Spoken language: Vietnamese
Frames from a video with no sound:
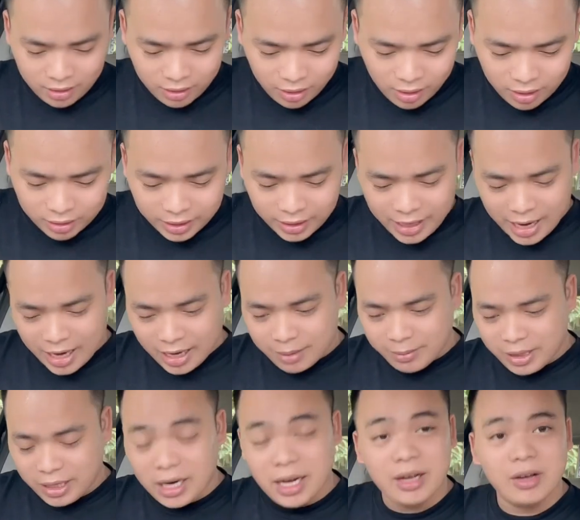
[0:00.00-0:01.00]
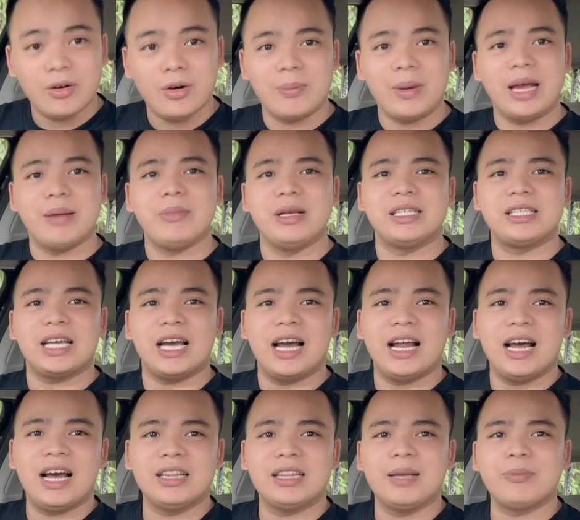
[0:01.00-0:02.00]
Đó thì lại là mình đây. Hôm nay mình sẽ
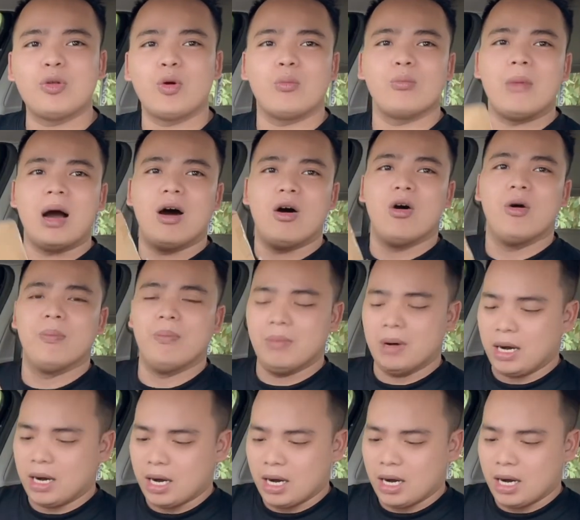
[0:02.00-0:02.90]
tiếp tục mở hộp